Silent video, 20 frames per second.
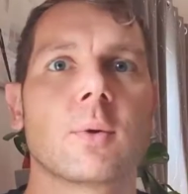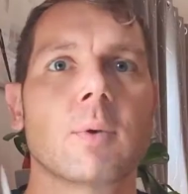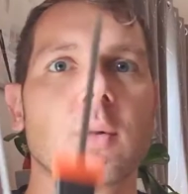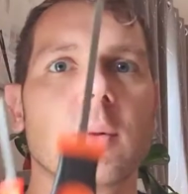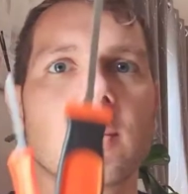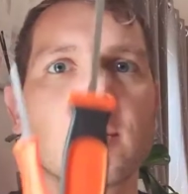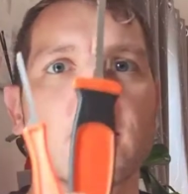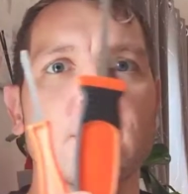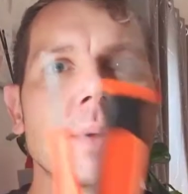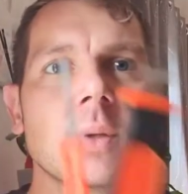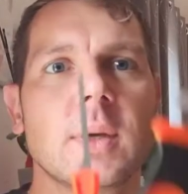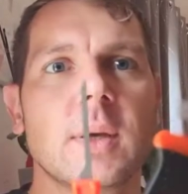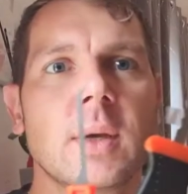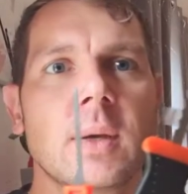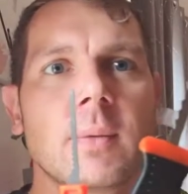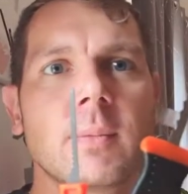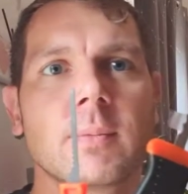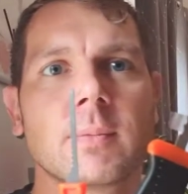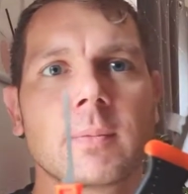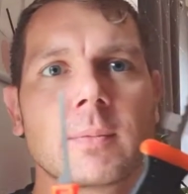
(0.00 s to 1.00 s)

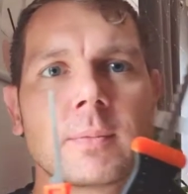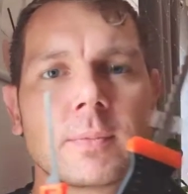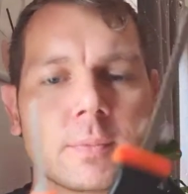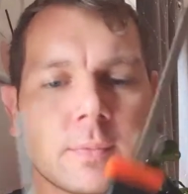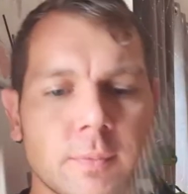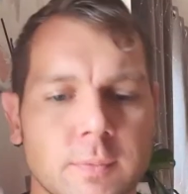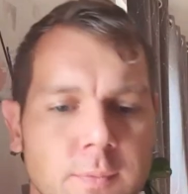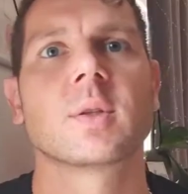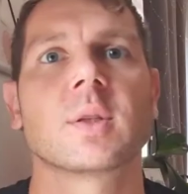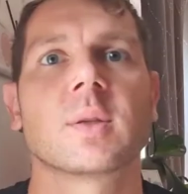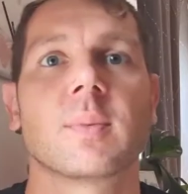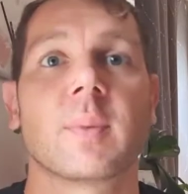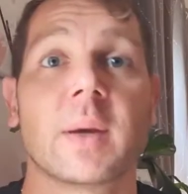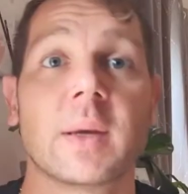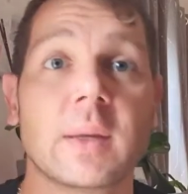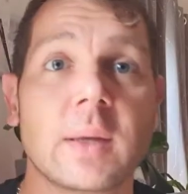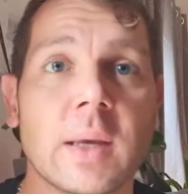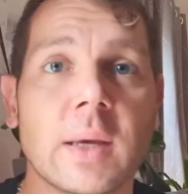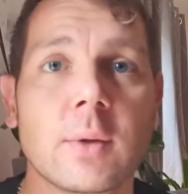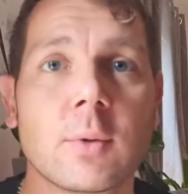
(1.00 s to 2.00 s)
Kürbissägen, zwei
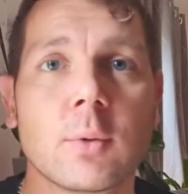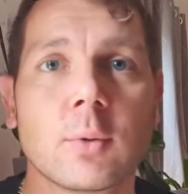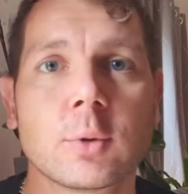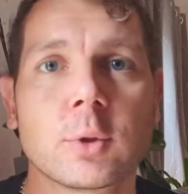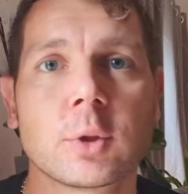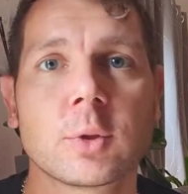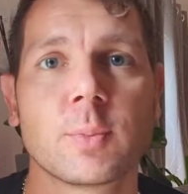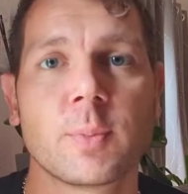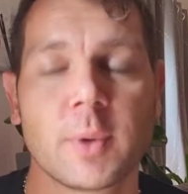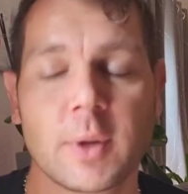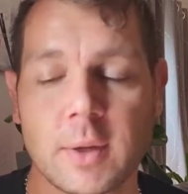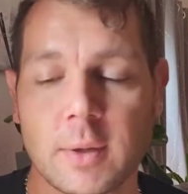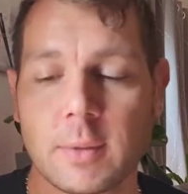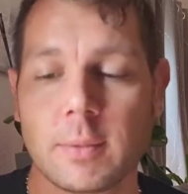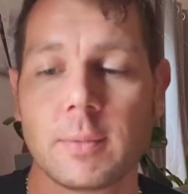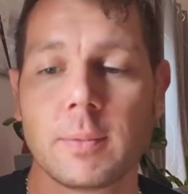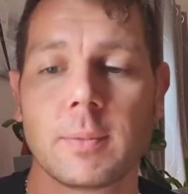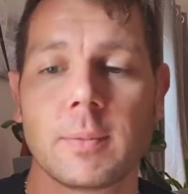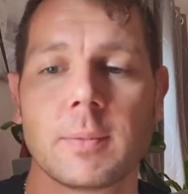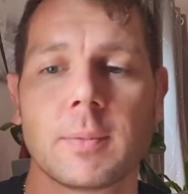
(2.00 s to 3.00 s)

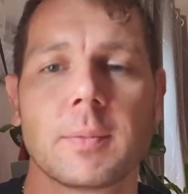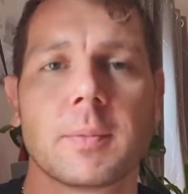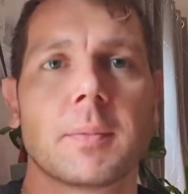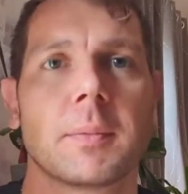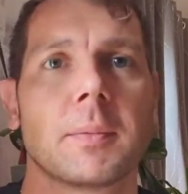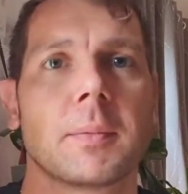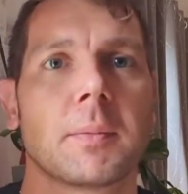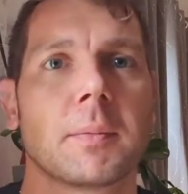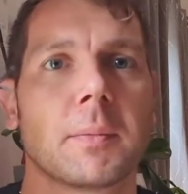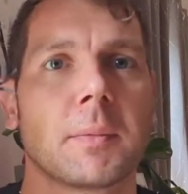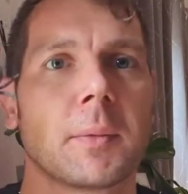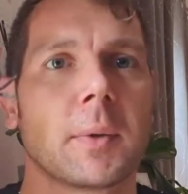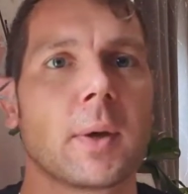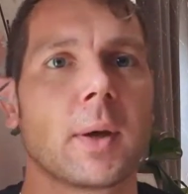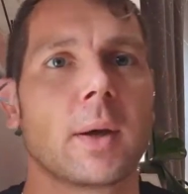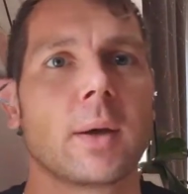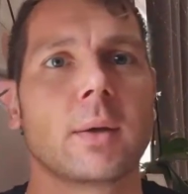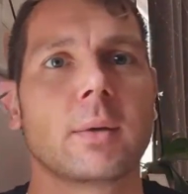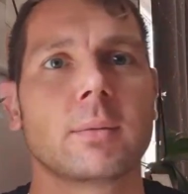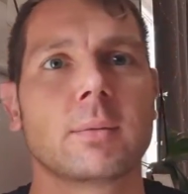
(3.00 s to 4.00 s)
Dekospinnen,
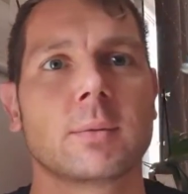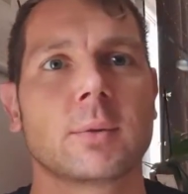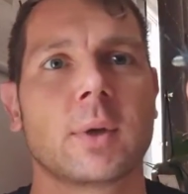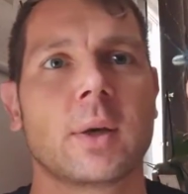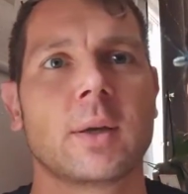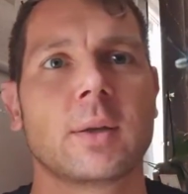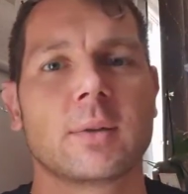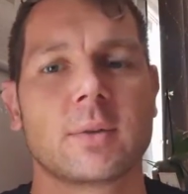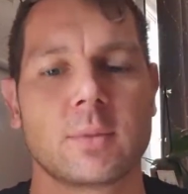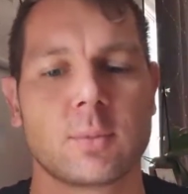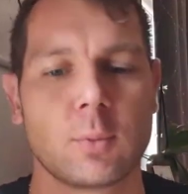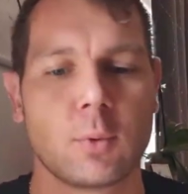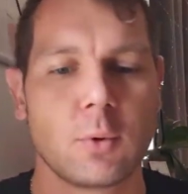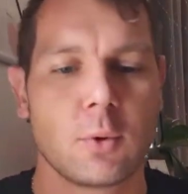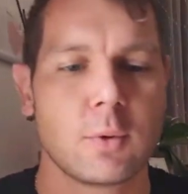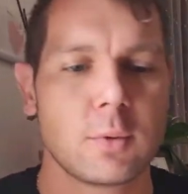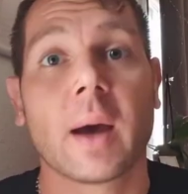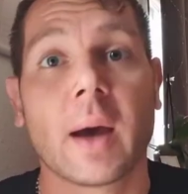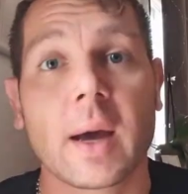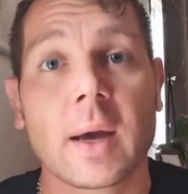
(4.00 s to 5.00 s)
ja, eins,
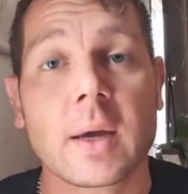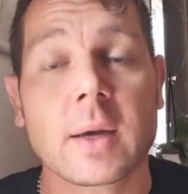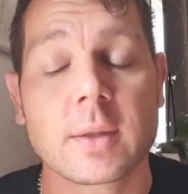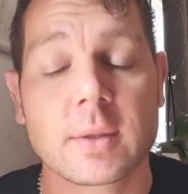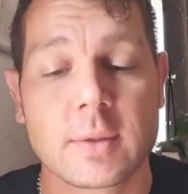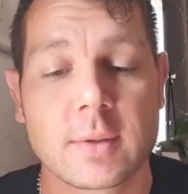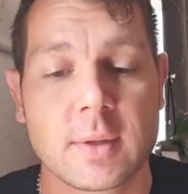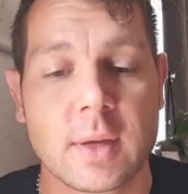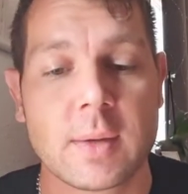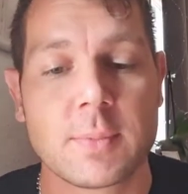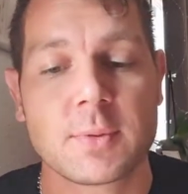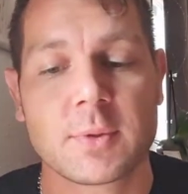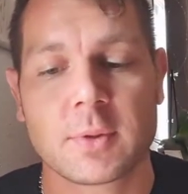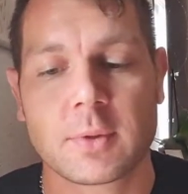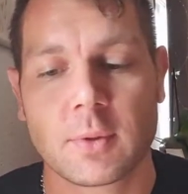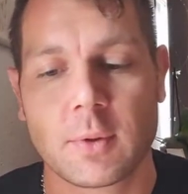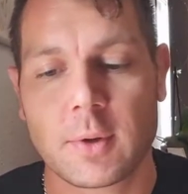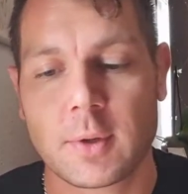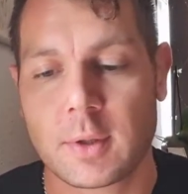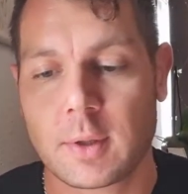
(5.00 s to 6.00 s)
zwei, acht
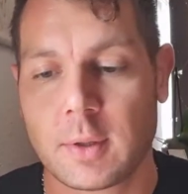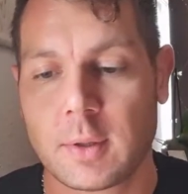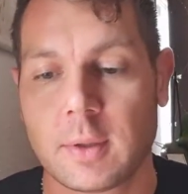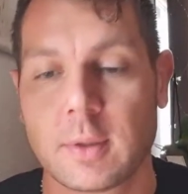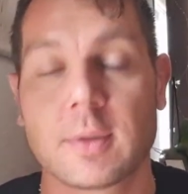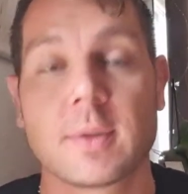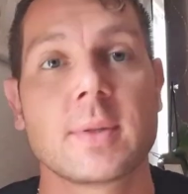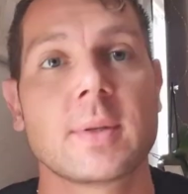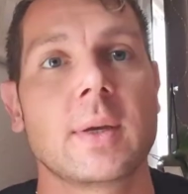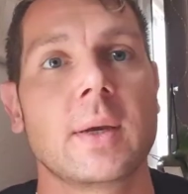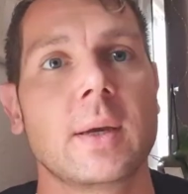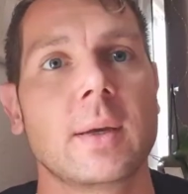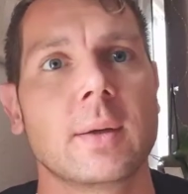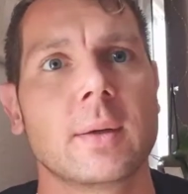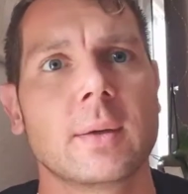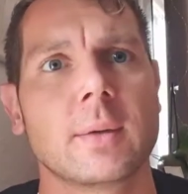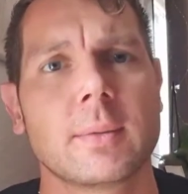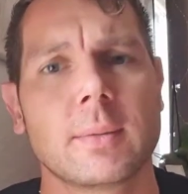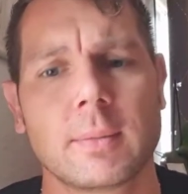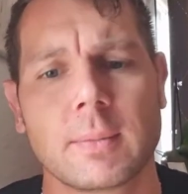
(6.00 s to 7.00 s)
selbstleuchtende
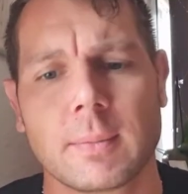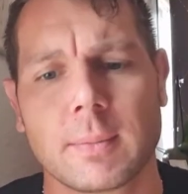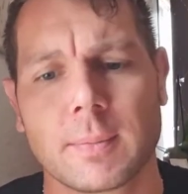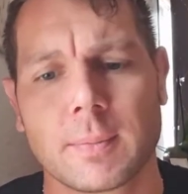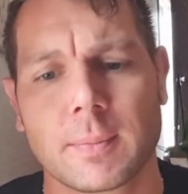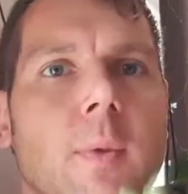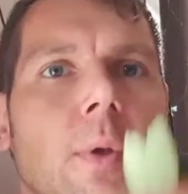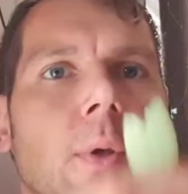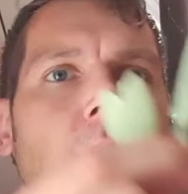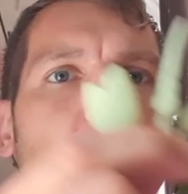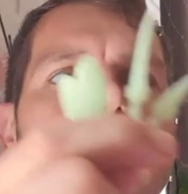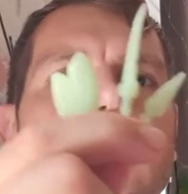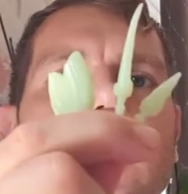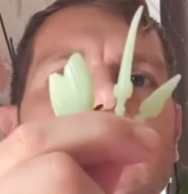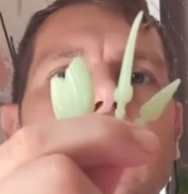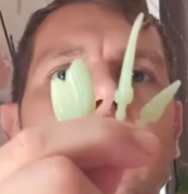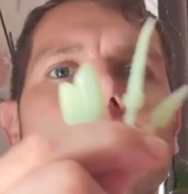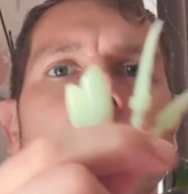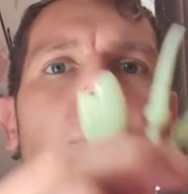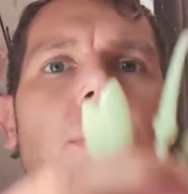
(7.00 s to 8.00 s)
Zähne, ja,
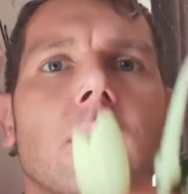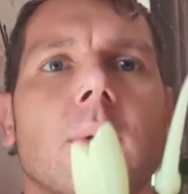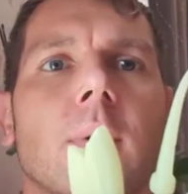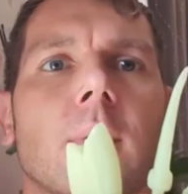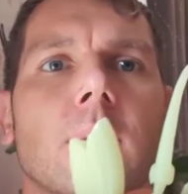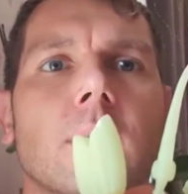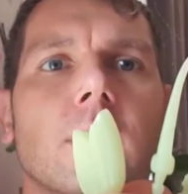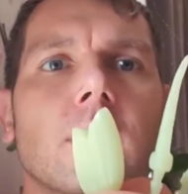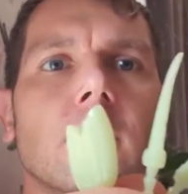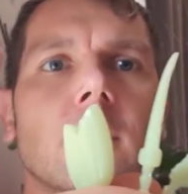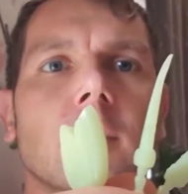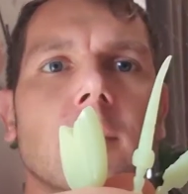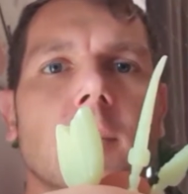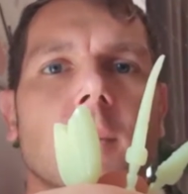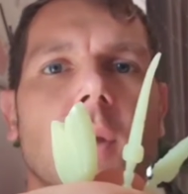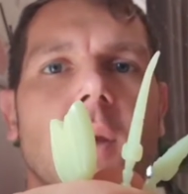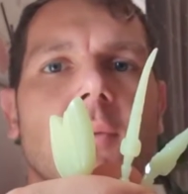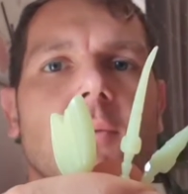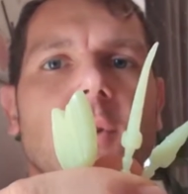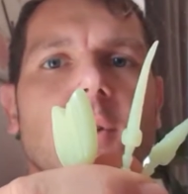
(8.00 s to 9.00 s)
so,
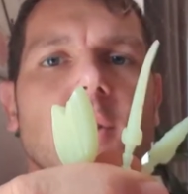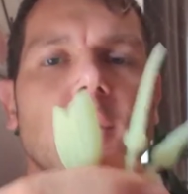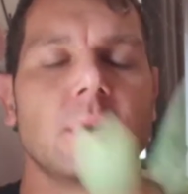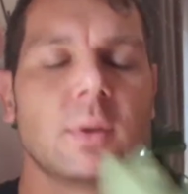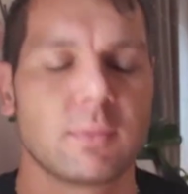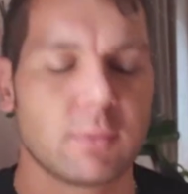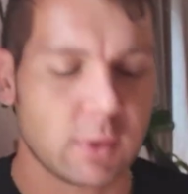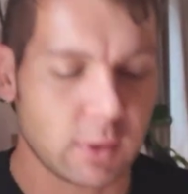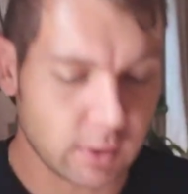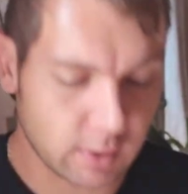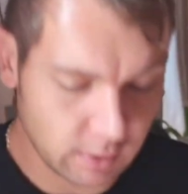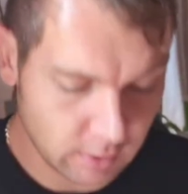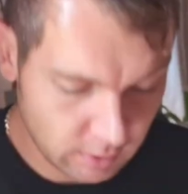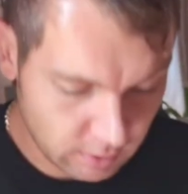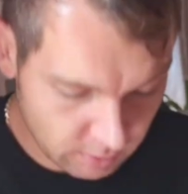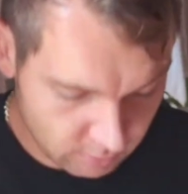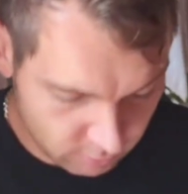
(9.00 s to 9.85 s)
drei verschiedene Varianten